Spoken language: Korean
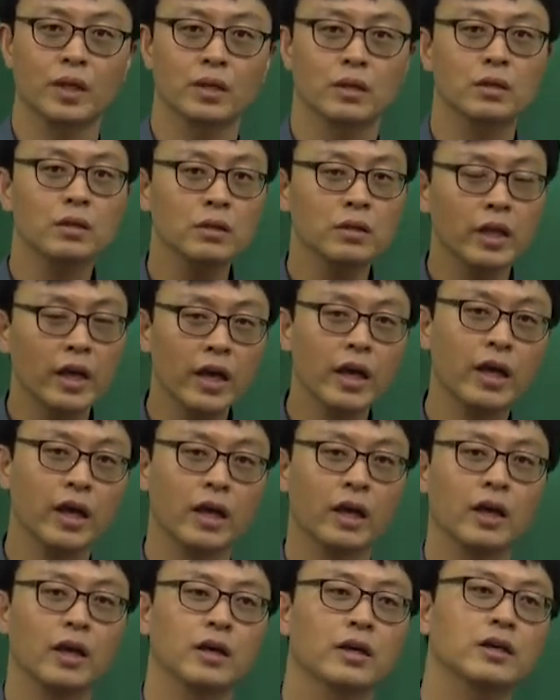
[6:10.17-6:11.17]

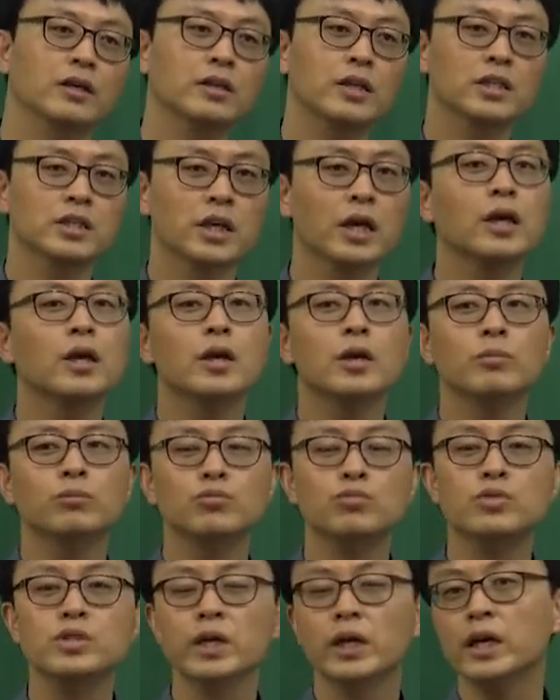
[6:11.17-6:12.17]
그런데 근데 이제
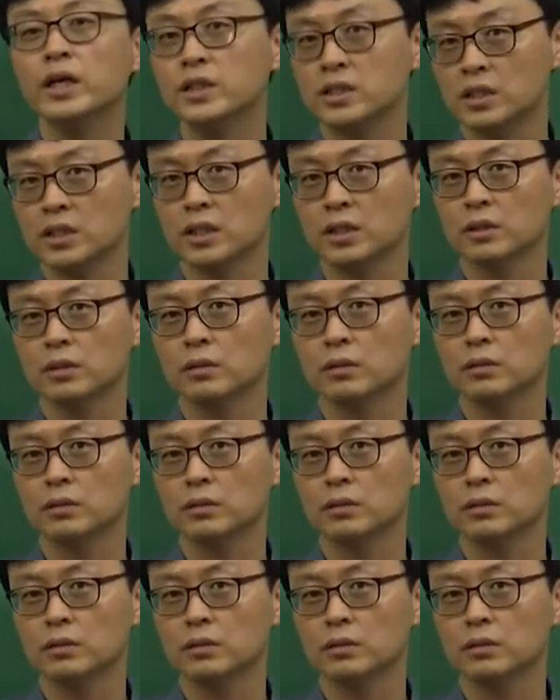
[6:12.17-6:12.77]
문제가 있지.